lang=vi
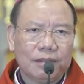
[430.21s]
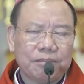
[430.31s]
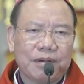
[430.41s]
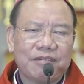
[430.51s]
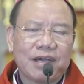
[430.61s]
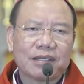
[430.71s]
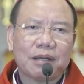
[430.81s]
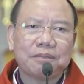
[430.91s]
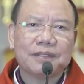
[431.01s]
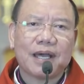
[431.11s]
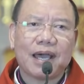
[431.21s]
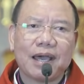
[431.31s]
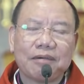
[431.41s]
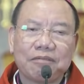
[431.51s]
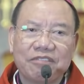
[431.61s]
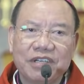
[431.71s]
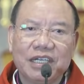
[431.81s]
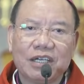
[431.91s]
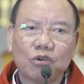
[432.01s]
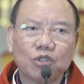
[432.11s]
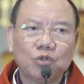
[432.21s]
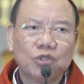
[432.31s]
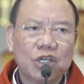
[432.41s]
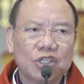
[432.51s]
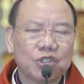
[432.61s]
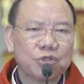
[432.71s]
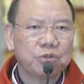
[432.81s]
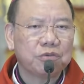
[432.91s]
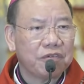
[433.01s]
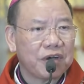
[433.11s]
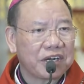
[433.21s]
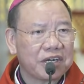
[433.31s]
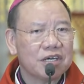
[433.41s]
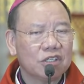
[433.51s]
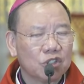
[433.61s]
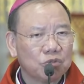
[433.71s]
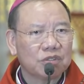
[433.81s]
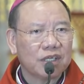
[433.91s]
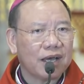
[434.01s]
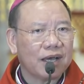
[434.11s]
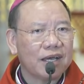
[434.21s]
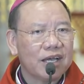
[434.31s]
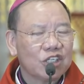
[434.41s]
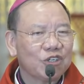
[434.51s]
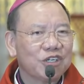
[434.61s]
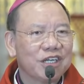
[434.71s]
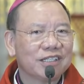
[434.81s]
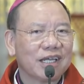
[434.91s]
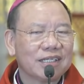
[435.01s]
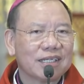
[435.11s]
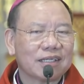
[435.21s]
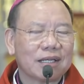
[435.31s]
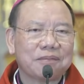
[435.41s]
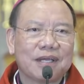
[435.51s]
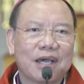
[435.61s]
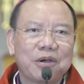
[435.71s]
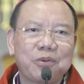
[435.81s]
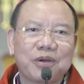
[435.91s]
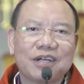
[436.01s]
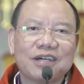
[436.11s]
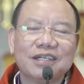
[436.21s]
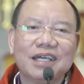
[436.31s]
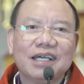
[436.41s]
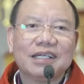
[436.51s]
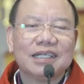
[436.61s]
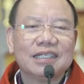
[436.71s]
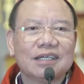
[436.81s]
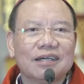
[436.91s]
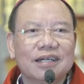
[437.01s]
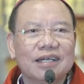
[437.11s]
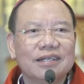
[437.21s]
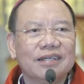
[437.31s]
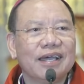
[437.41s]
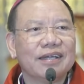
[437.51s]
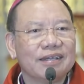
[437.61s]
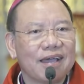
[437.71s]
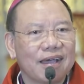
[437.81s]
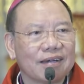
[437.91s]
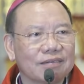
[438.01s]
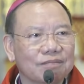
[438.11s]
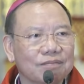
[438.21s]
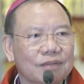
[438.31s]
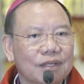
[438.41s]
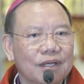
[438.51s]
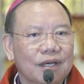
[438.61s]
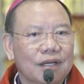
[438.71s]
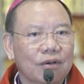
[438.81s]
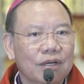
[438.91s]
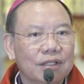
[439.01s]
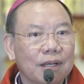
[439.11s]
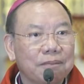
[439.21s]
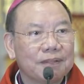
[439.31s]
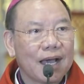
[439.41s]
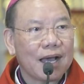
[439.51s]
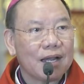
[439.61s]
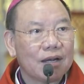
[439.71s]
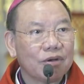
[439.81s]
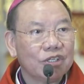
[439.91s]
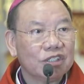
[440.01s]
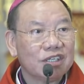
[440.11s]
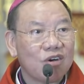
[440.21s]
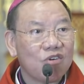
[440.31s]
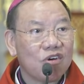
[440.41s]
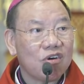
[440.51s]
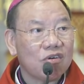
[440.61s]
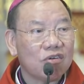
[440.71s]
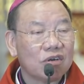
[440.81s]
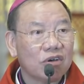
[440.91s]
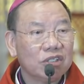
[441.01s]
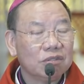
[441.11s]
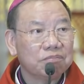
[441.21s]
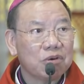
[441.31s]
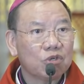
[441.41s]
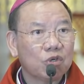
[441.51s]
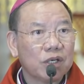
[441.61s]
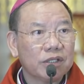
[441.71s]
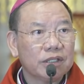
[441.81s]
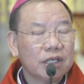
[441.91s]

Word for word: mà vác thập giá vì có Chúa Giêsu vác đỡ chúng ta, cho nên thánh dạ thập giá cuộc đời sẽ trở nên nhẹ nhàng. Nói đến thập giá là nói những đau khổ, nói những mâu thuẫn,